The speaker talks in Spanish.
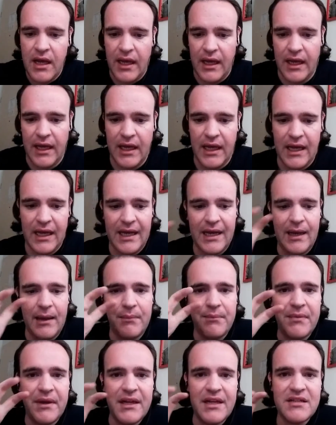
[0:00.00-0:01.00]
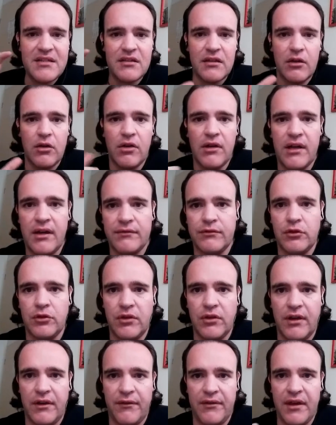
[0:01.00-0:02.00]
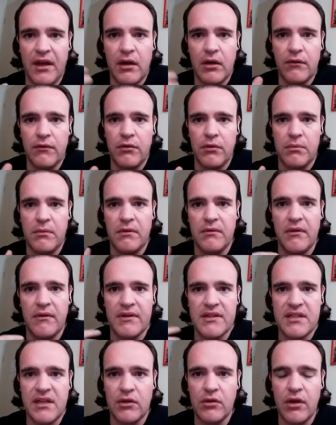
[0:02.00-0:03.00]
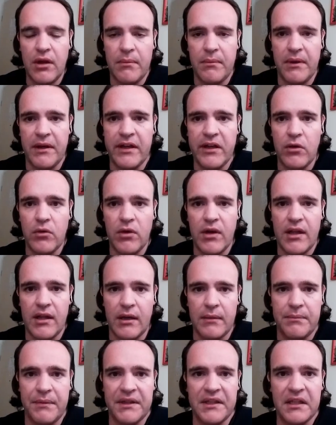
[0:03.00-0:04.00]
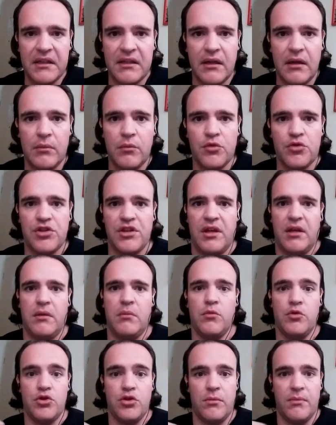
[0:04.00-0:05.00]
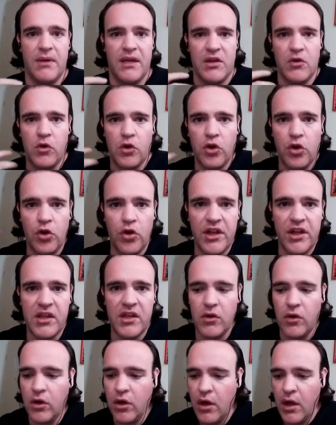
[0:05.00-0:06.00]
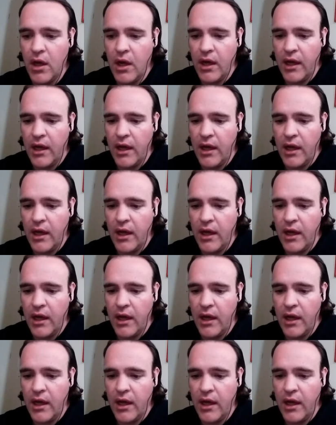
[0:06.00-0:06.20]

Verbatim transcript: Eh, cambia el estilo de la fotografía conforme va avanzando la película, de repente tenemos eh, mucho mayor colorido,